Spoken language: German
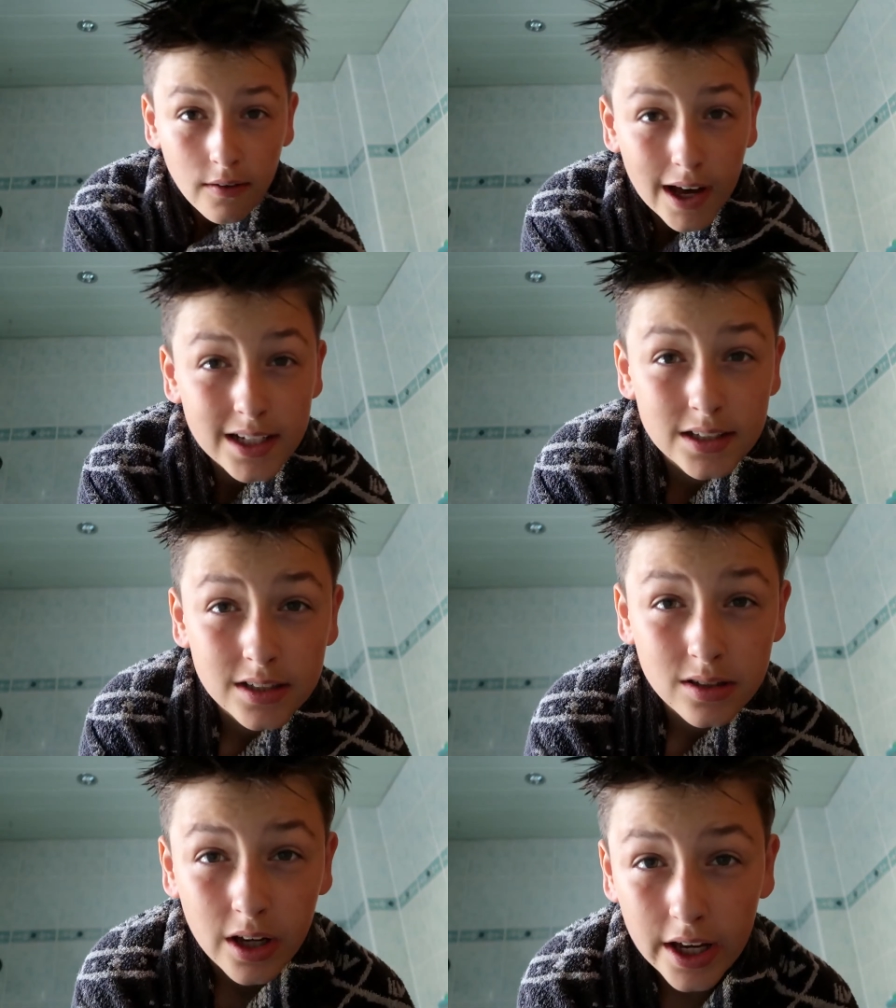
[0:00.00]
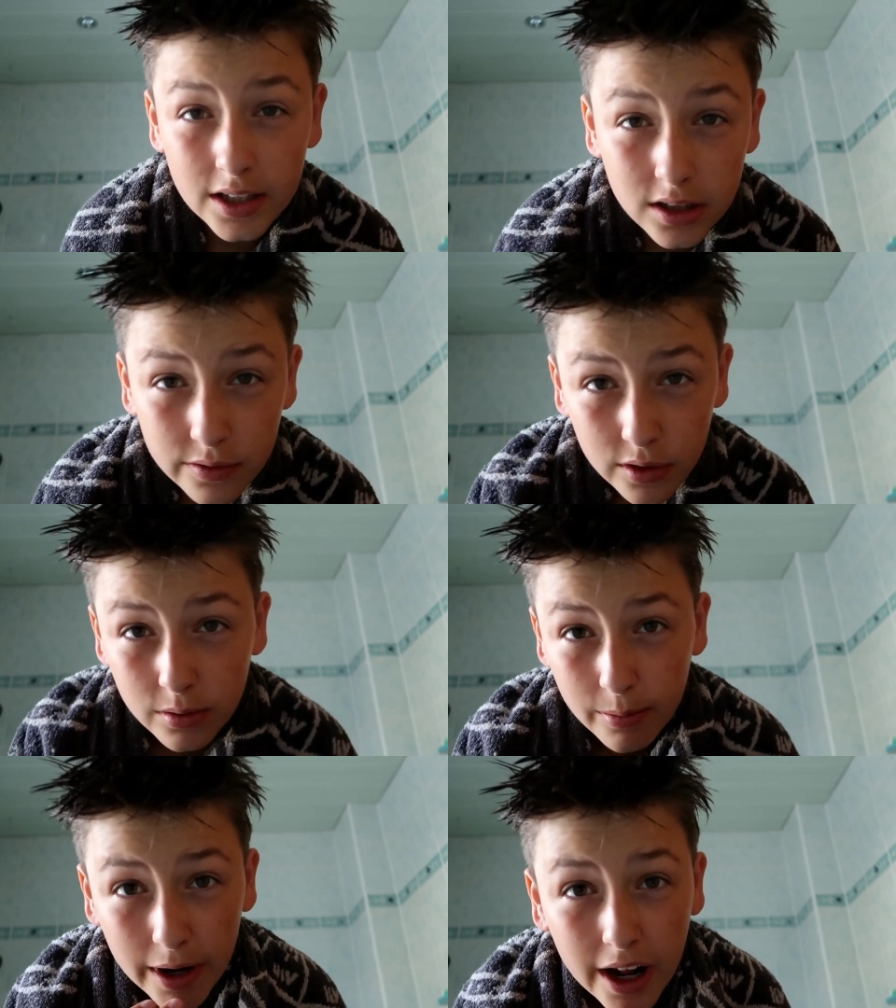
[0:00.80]
Weiß nicht so recht. Ich
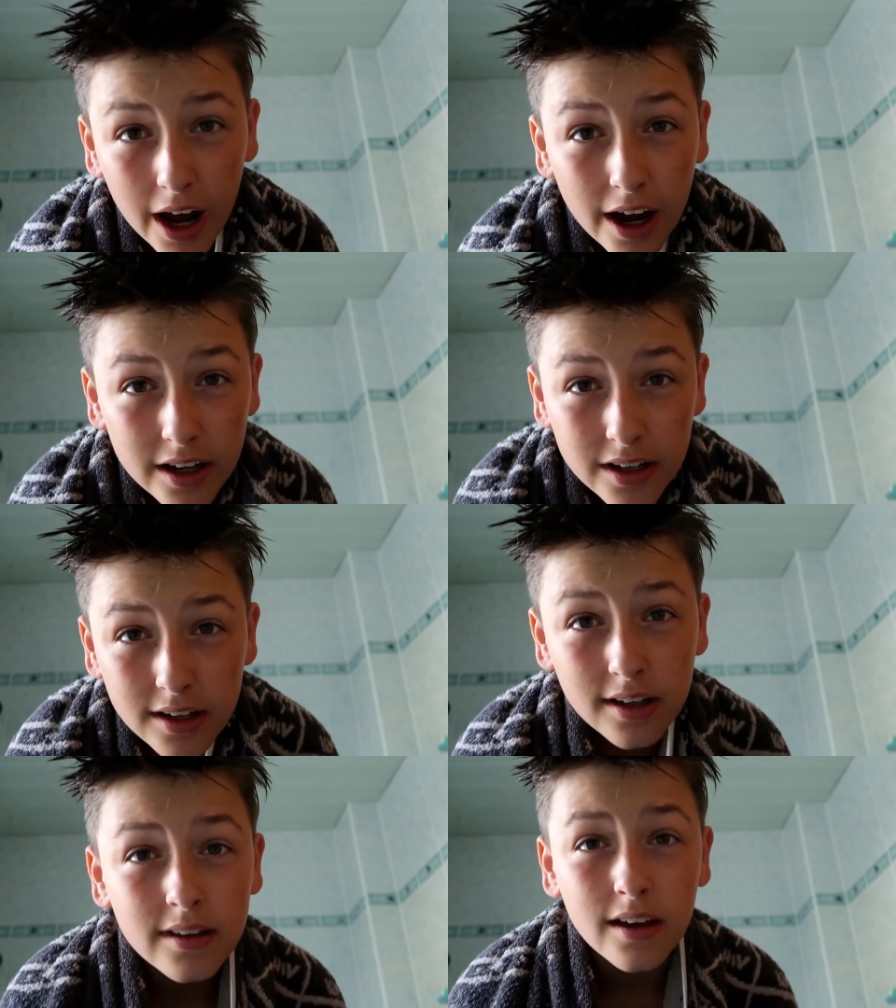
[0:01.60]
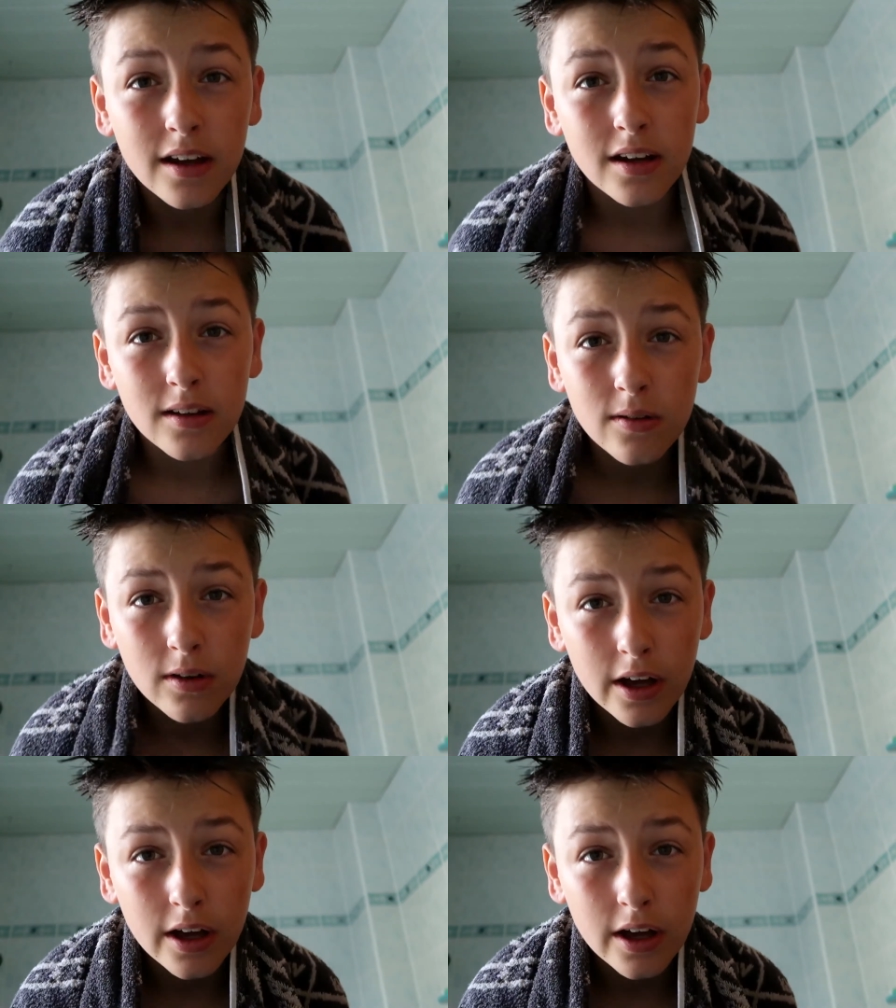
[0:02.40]
föhne meine Haare tendenziell nicht so